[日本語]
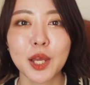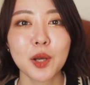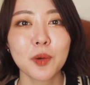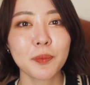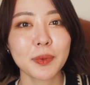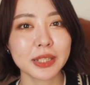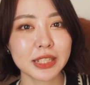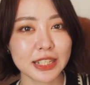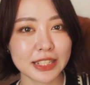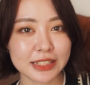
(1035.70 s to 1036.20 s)

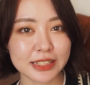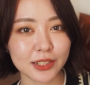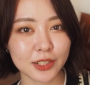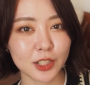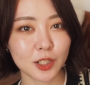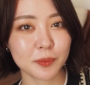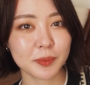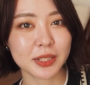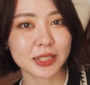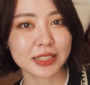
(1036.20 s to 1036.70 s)
また
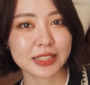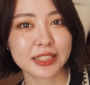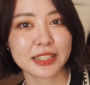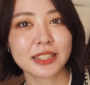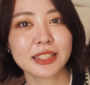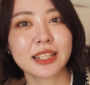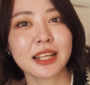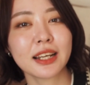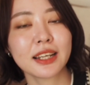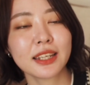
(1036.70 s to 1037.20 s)
インスタグラム や
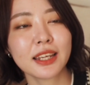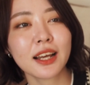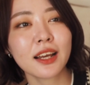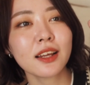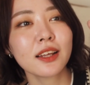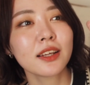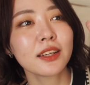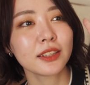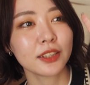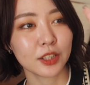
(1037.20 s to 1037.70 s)
ツイッター や
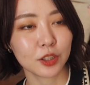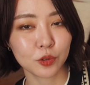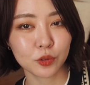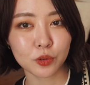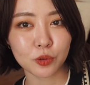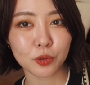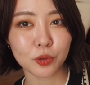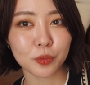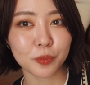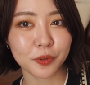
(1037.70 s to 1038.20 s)

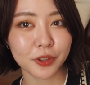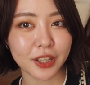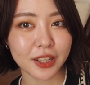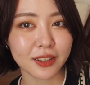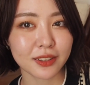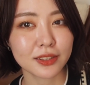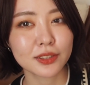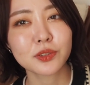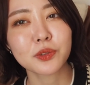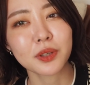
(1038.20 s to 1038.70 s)
ティックトック も
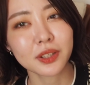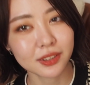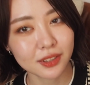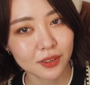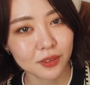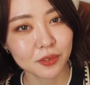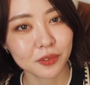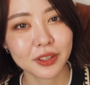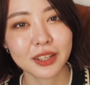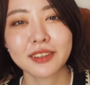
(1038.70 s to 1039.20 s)
ね一応やって
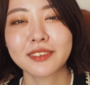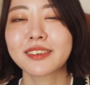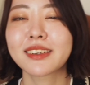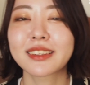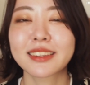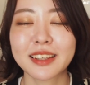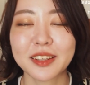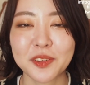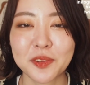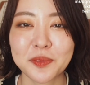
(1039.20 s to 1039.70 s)
るので、よ
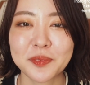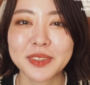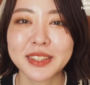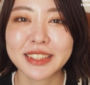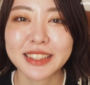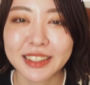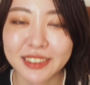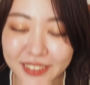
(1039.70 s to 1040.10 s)
かったら遊びに来てく